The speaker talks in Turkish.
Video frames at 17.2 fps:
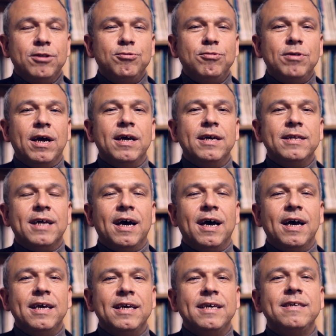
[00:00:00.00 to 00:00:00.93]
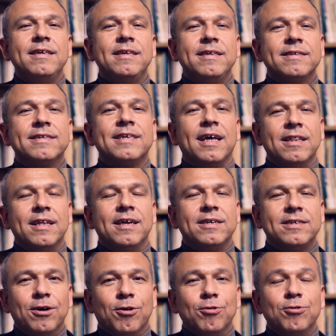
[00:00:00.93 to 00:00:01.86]
dünyayı daha iyi
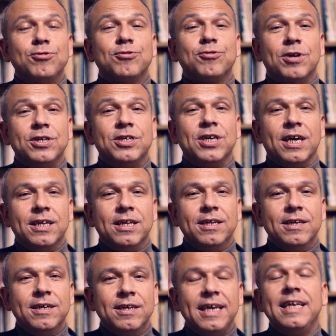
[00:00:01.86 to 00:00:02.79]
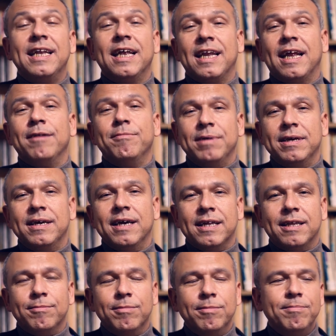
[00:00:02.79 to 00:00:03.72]
insanlar oluşturacağını inanan bir
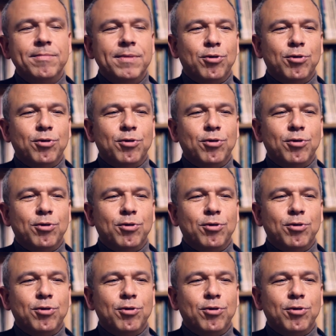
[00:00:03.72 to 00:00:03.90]
adamım.